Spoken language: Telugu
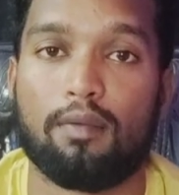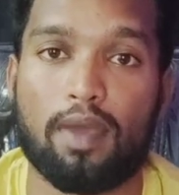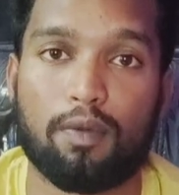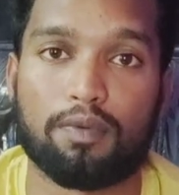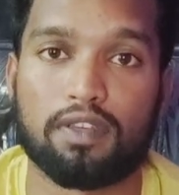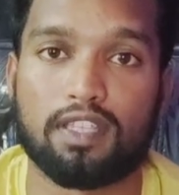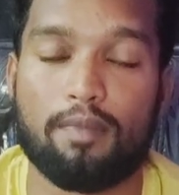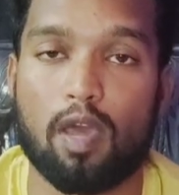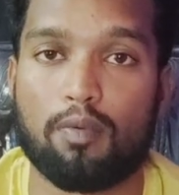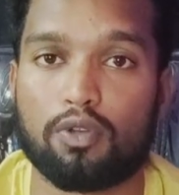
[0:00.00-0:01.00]
మ్యాన్ వస్తే
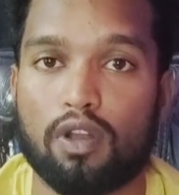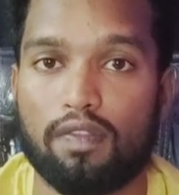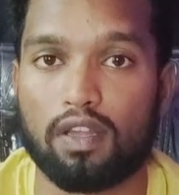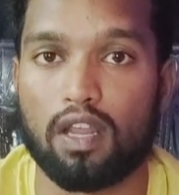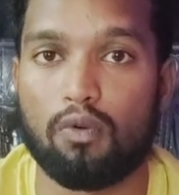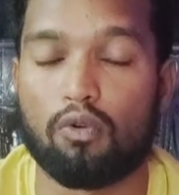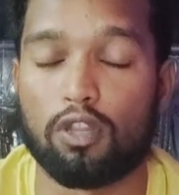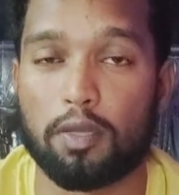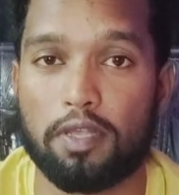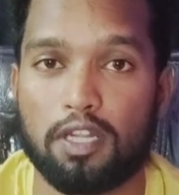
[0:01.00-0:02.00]
వస్తాయి కూడా అందరికి రావు
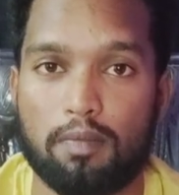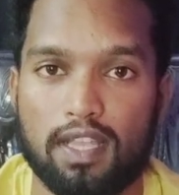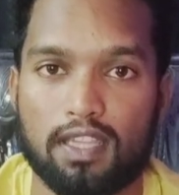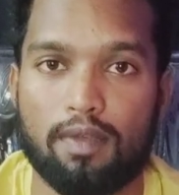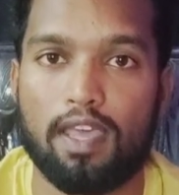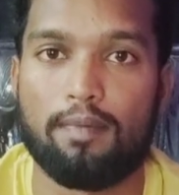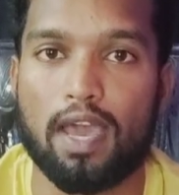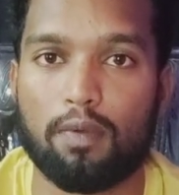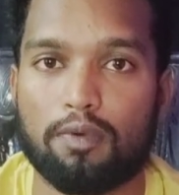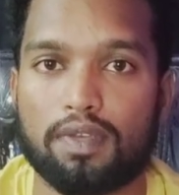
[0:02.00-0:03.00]
కొంతమందిని మాత్రమే
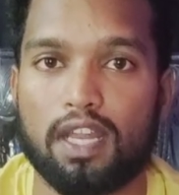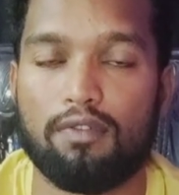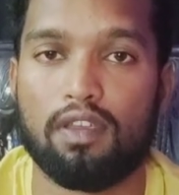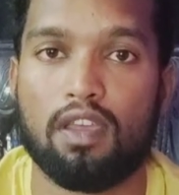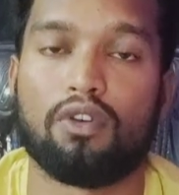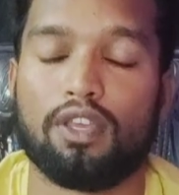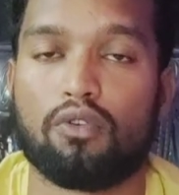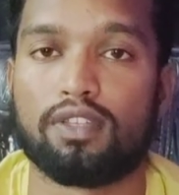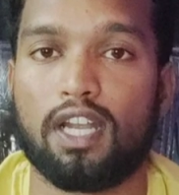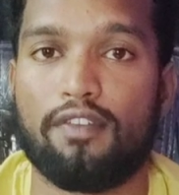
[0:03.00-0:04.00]
మ్యాన్ అనేవి
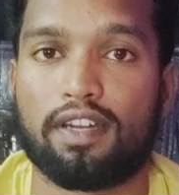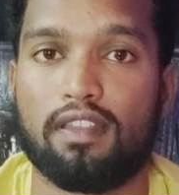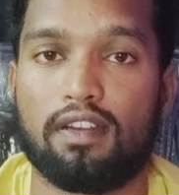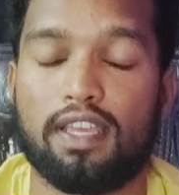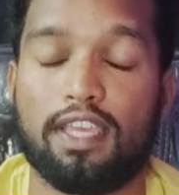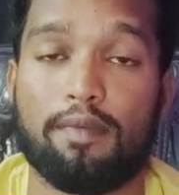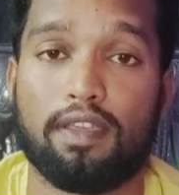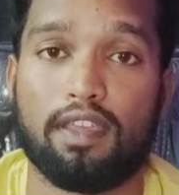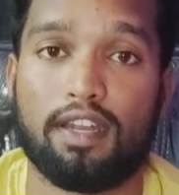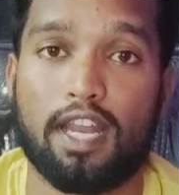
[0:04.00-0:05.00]
ఇంకో సైడ్ ఎఫెక్ట్ ఏంటంటే
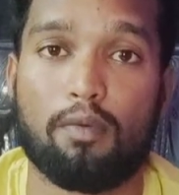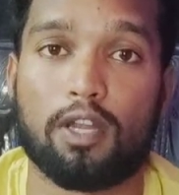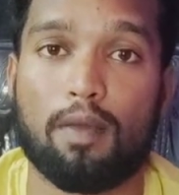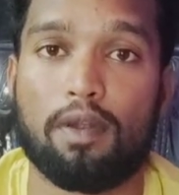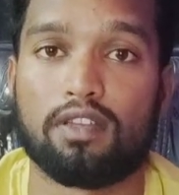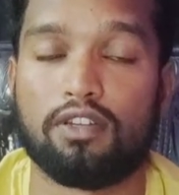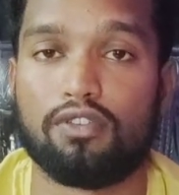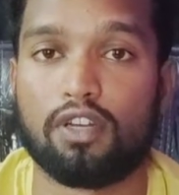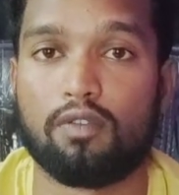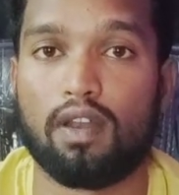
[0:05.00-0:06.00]
ఈ రెనోవా టాబ్లెట్స్
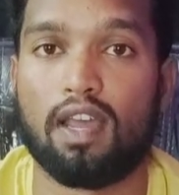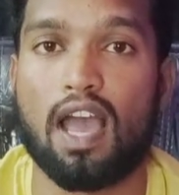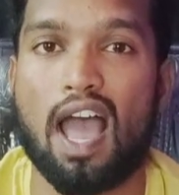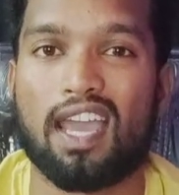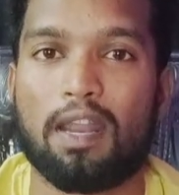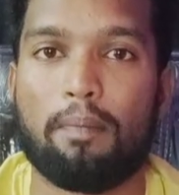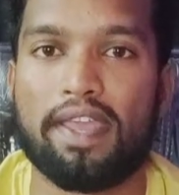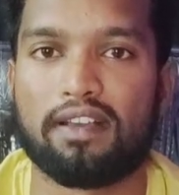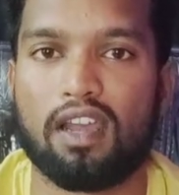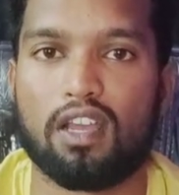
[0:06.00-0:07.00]
యూజ్ చేయడం వల్ల ఆకలి
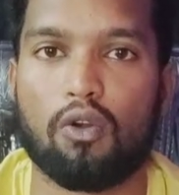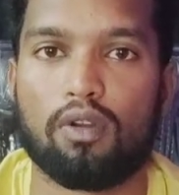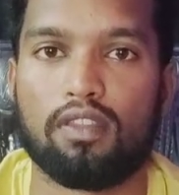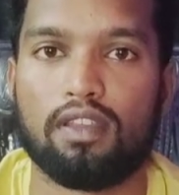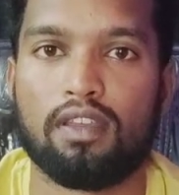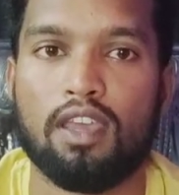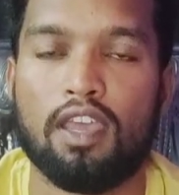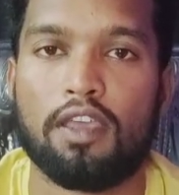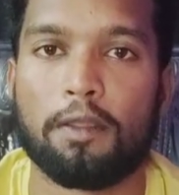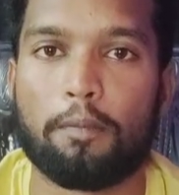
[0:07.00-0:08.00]
భయంకరంగా ఉంటుంది
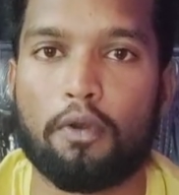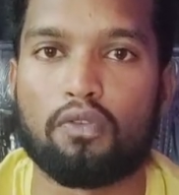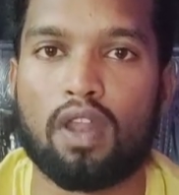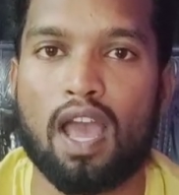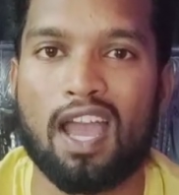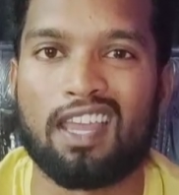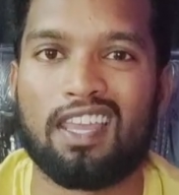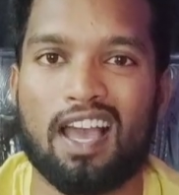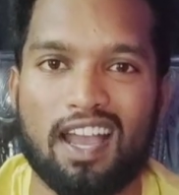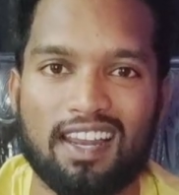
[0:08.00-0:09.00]
ఎప్పుడు చూసిన ఆకలి
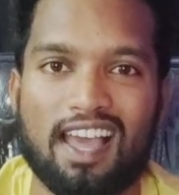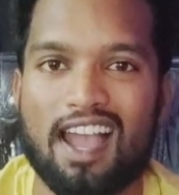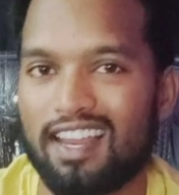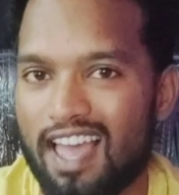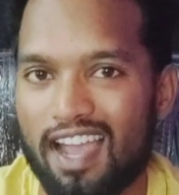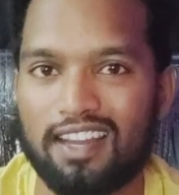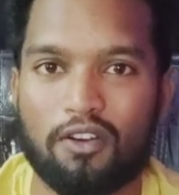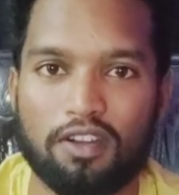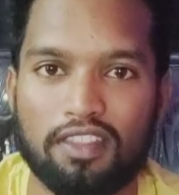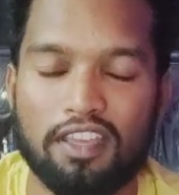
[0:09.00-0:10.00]
ఆకలి ఆకలి ఆకలిగా
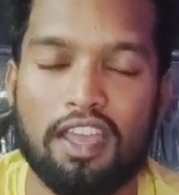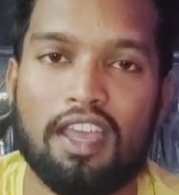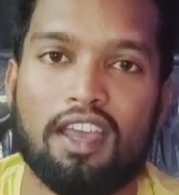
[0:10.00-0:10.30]
ఉంటుంది